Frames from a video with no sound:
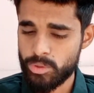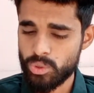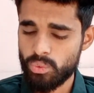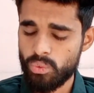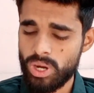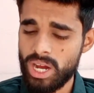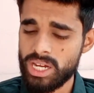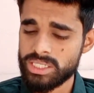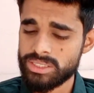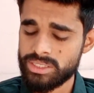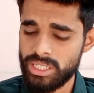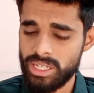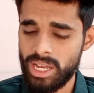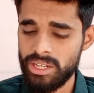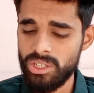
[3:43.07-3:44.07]
जो वहाँ
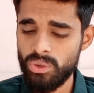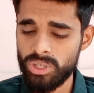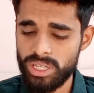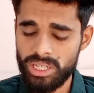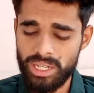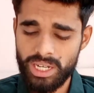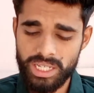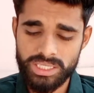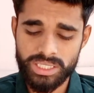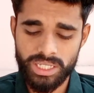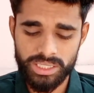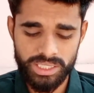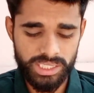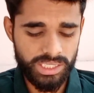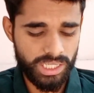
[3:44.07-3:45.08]
सेनानियों का इलाज
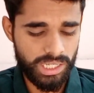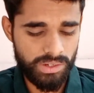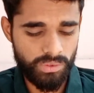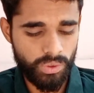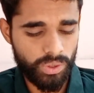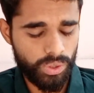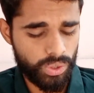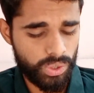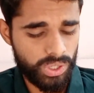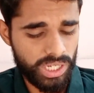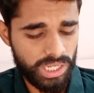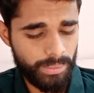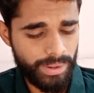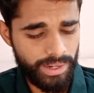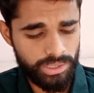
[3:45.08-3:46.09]
करते थे वो
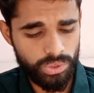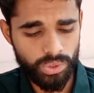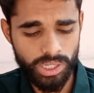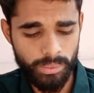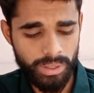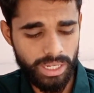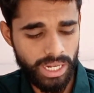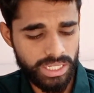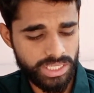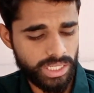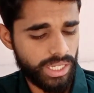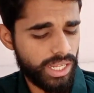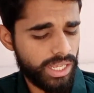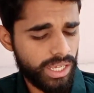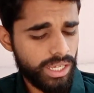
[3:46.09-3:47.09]
कोरोना के मरीज़ों का भी इलाज
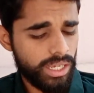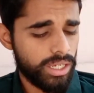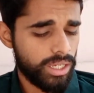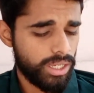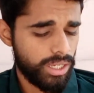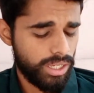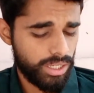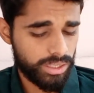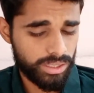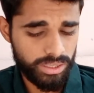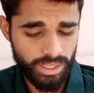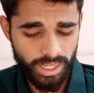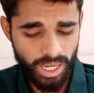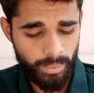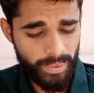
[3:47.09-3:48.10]
करेंगे
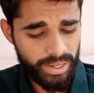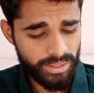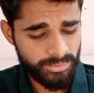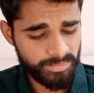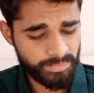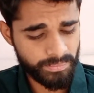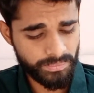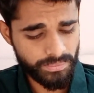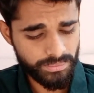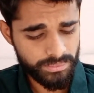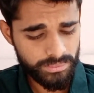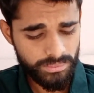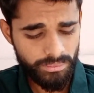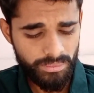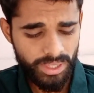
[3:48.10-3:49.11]
ये खबर
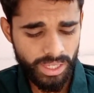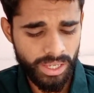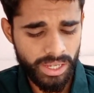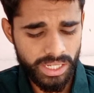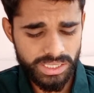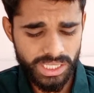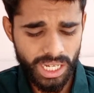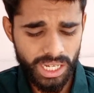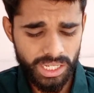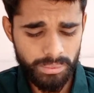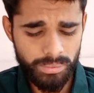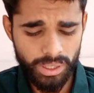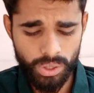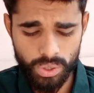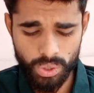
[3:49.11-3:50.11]
हिसार
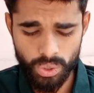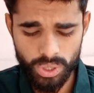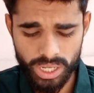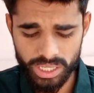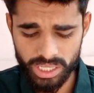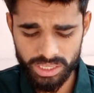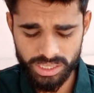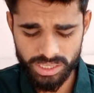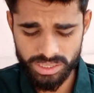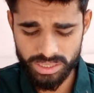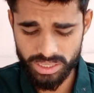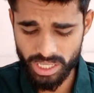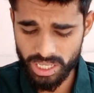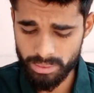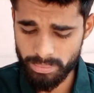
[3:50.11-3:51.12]
में कोरोना
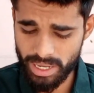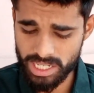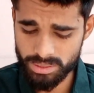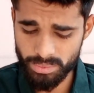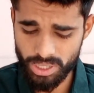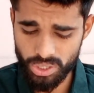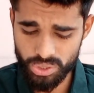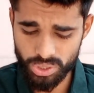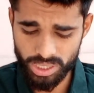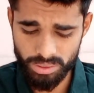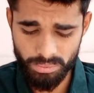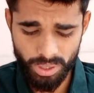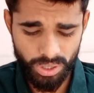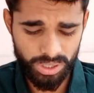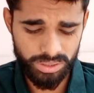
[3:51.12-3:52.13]
के पाँच मरीजों की
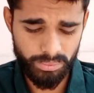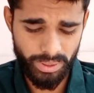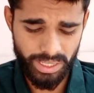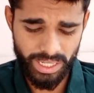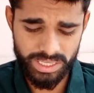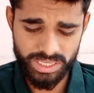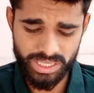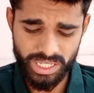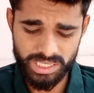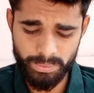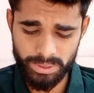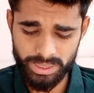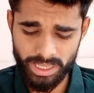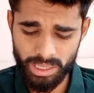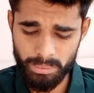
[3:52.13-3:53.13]
मौत महाराष्ट्र के
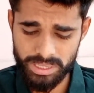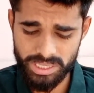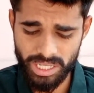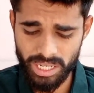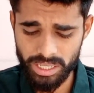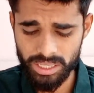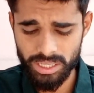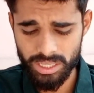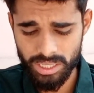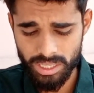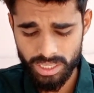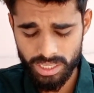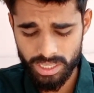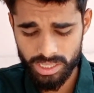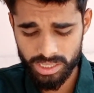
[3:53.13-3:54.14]
अस्पताल में चार
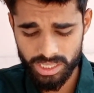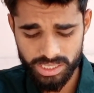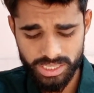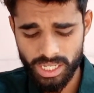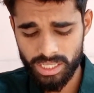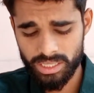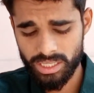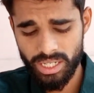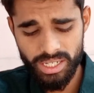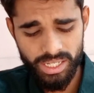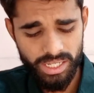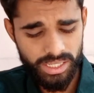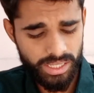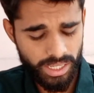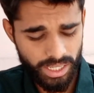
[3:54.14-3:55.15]
की जान गई
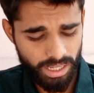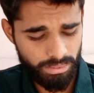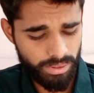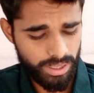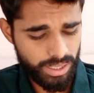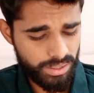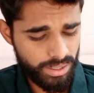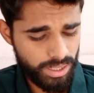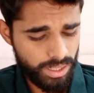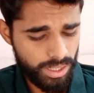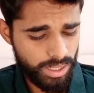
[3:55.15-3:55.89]
ये खबर